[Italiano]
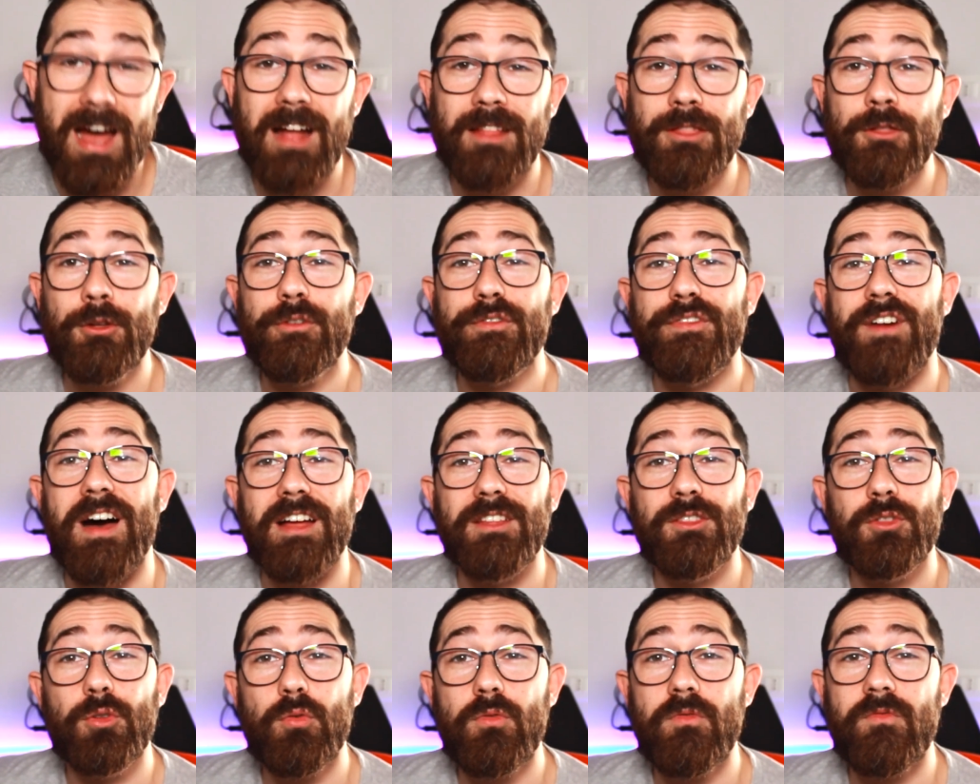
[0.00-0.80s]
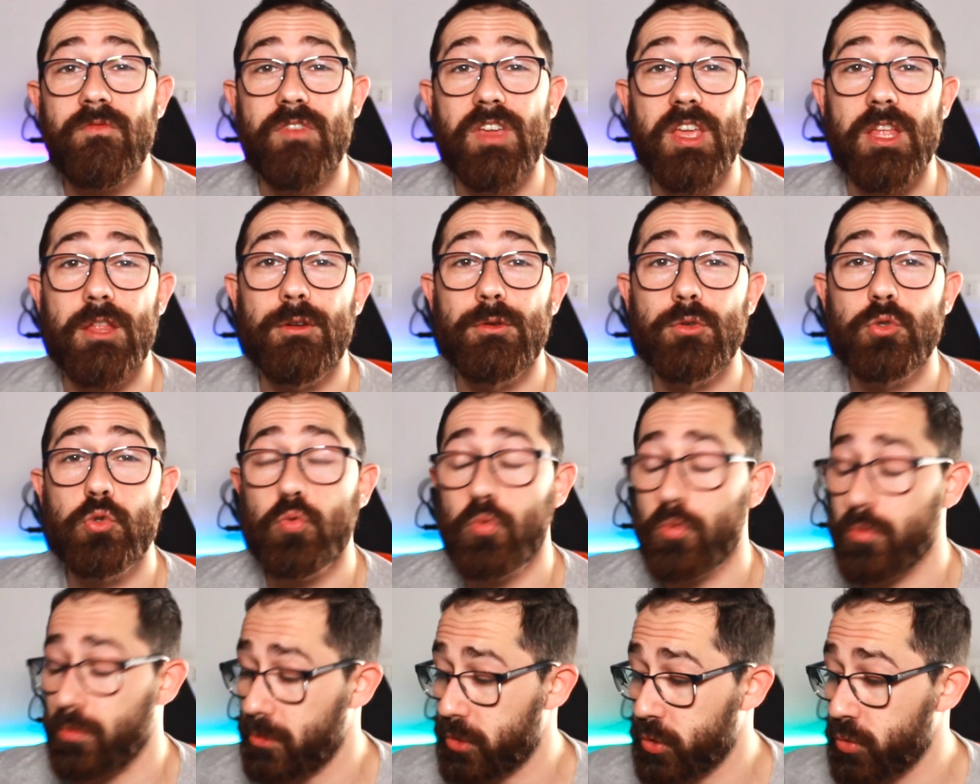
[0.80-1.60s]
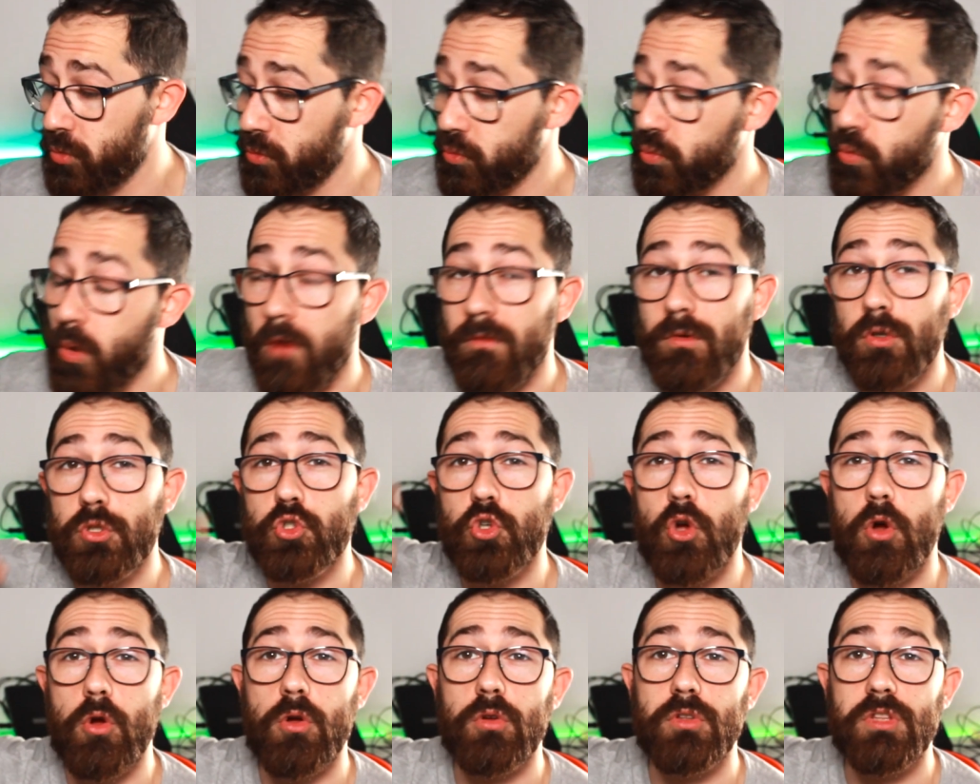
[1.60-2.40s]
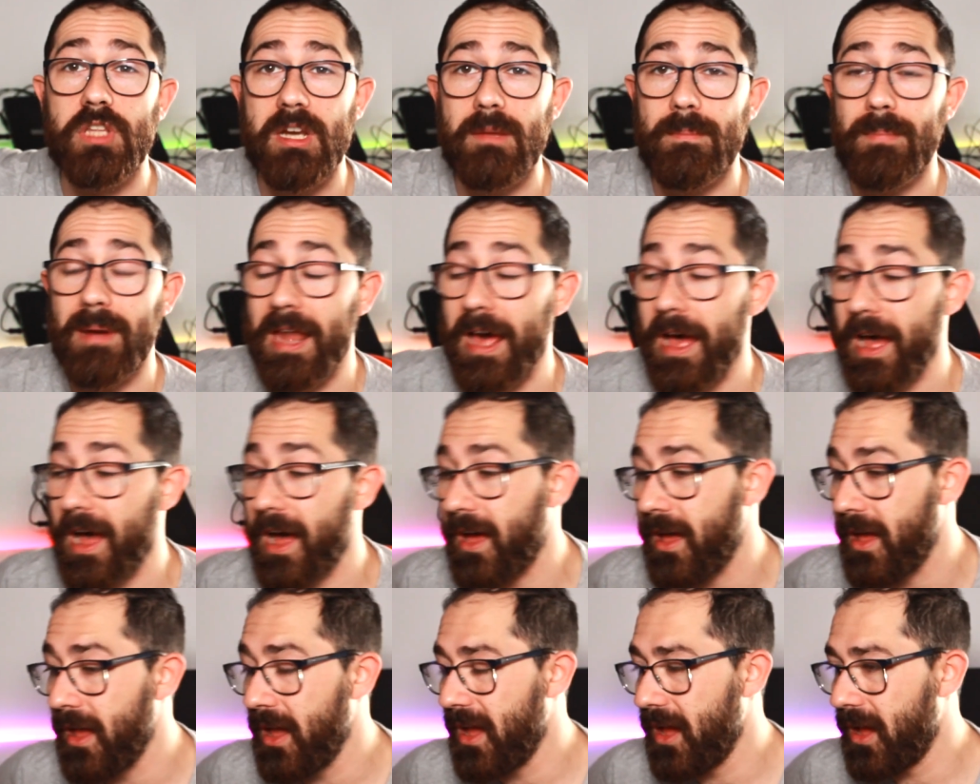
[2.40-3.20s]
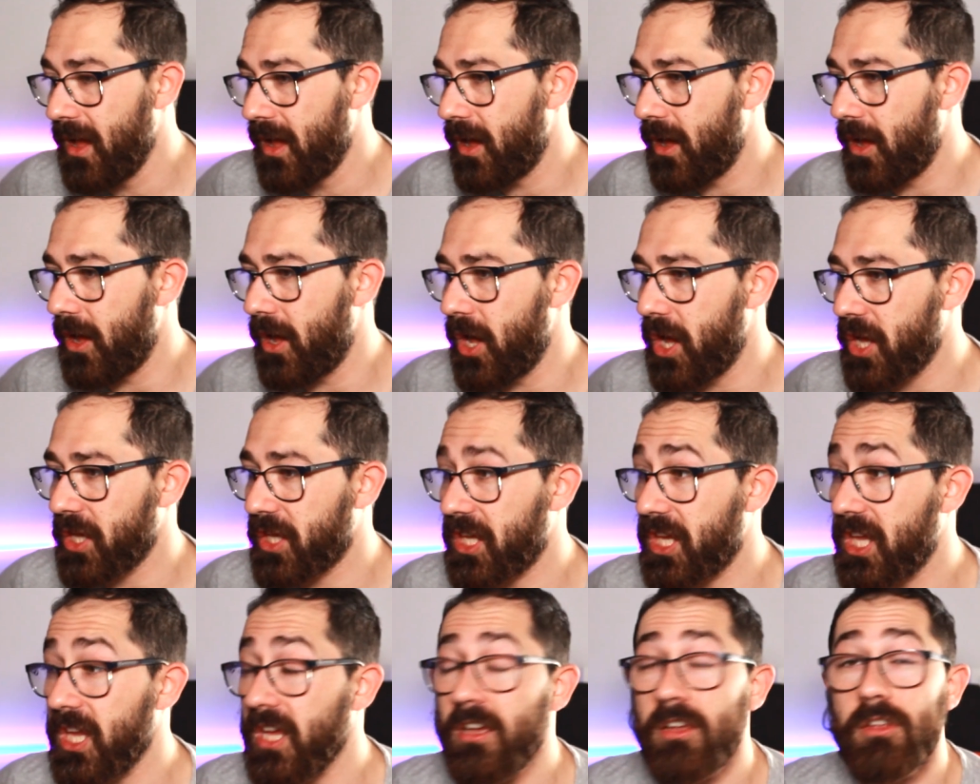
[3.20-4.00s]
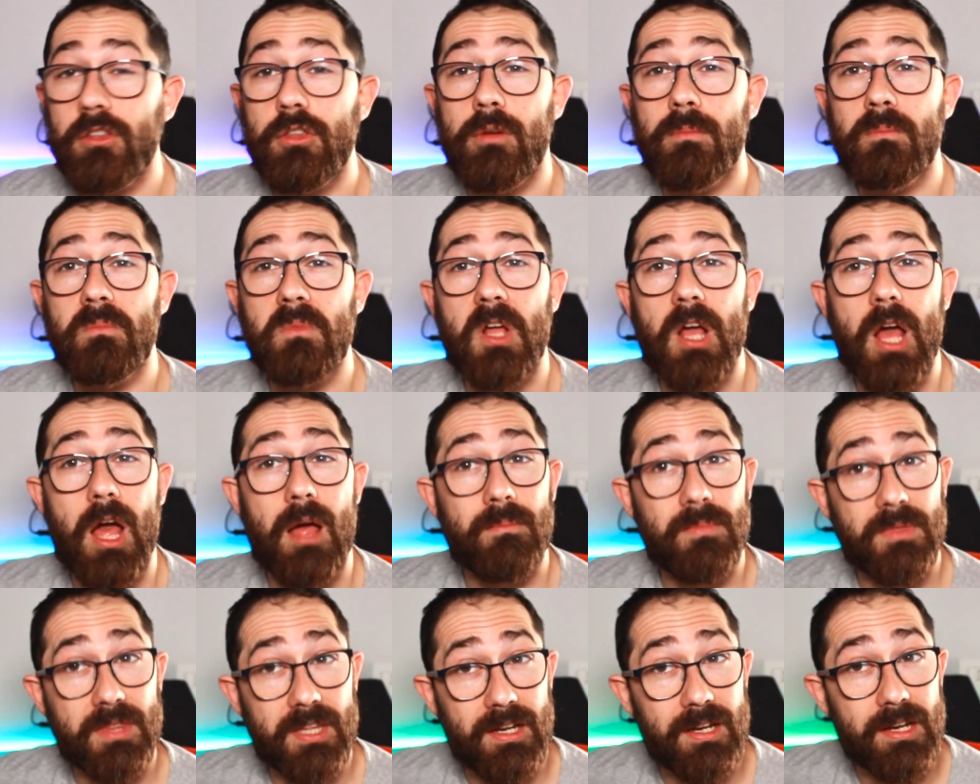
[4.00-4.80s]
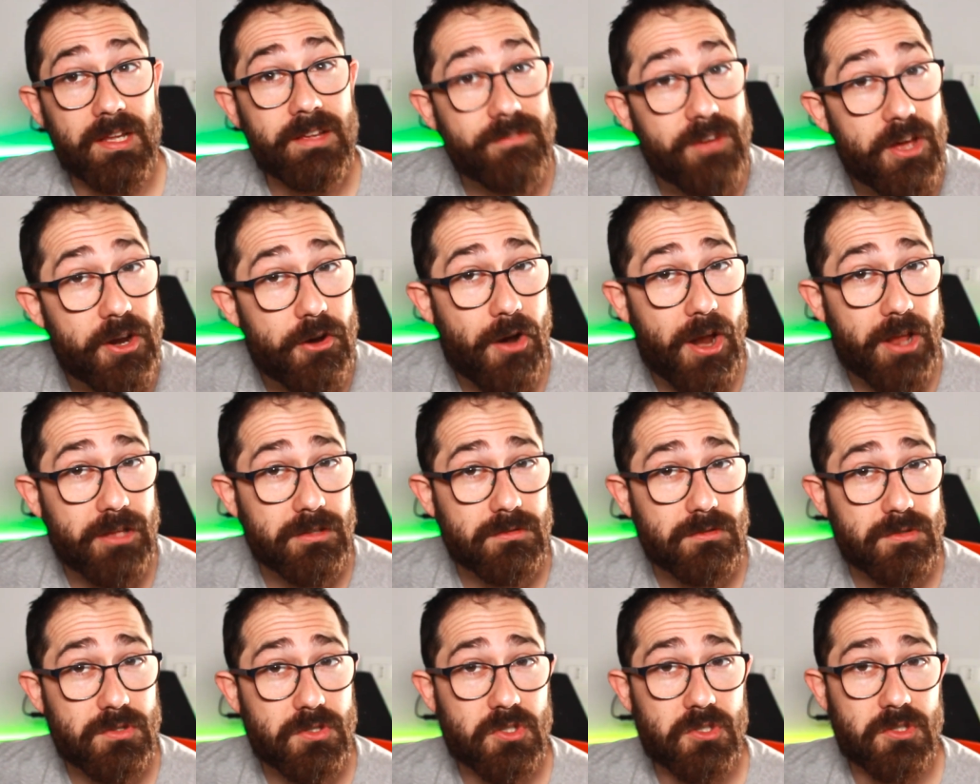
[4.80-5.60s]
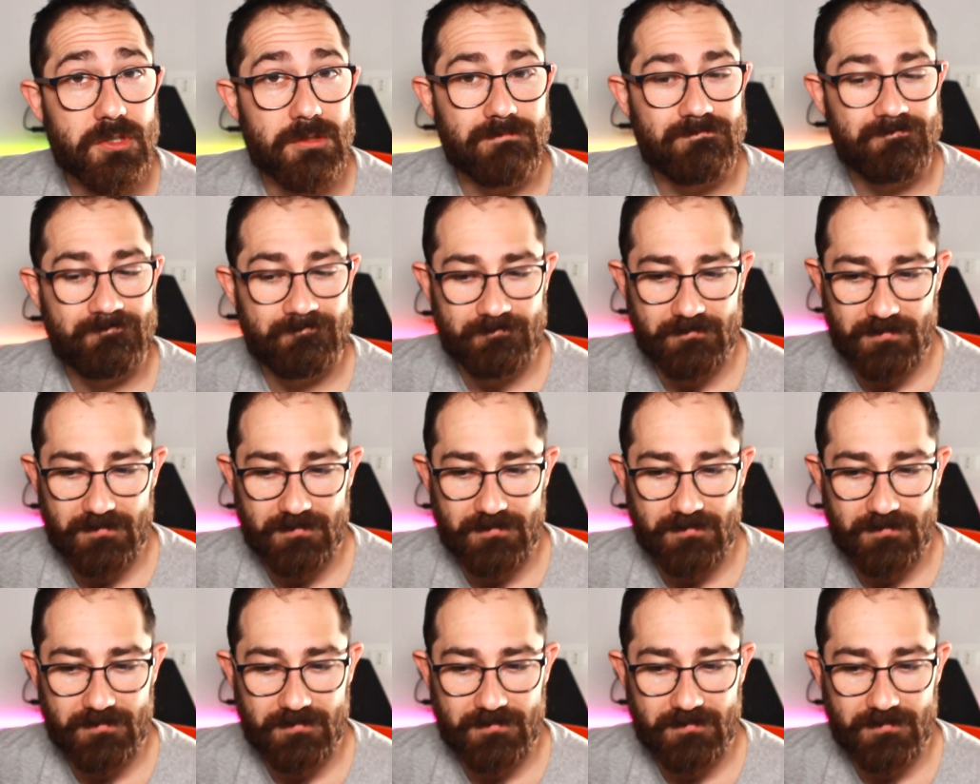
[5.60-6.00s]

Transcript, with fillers: hanno fatto un video sul, sul nuovo gioco AAA uh, eh, Kingdom Come Deliverance.